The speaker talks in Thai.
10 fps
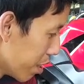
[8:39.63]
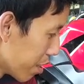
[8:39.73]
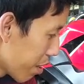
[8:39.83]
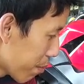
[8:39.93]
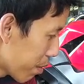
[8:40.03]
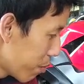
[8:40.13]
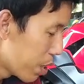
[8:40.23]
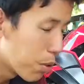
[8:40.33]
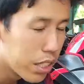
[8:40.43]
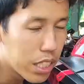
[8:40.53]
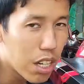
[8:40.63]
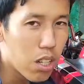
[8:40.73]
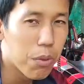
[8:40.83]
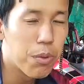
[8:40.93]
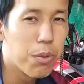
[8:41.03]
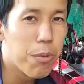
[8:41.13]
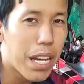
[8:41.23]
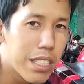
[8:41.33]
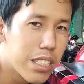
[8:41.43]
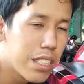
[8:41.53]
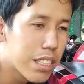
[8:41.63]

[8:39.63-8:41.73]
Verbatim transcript: สำหรับในวิดีโอนี้ก็ขอบคุณมากที่